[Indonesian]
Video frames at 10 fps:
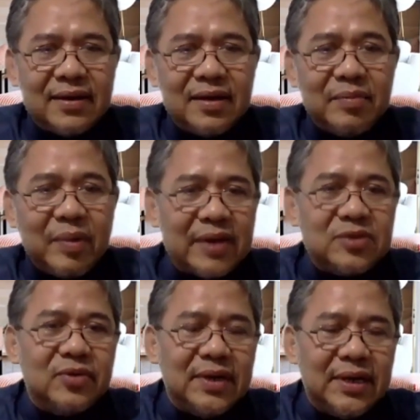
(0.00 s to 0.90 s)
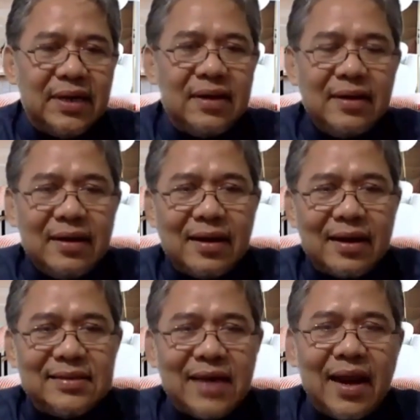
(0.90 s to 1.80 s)
IPPSU ini
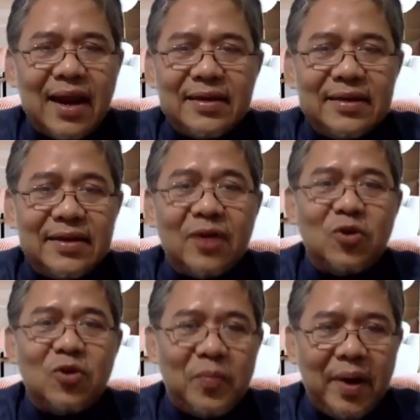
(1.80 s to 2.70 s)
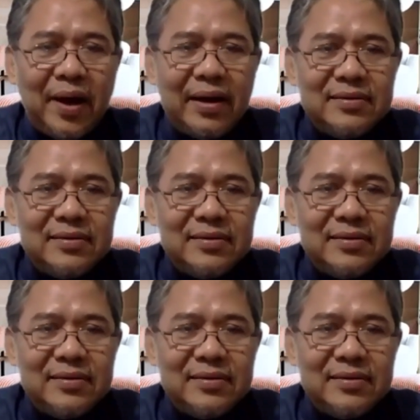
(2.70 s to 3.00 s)
rencananya di Danau Toba.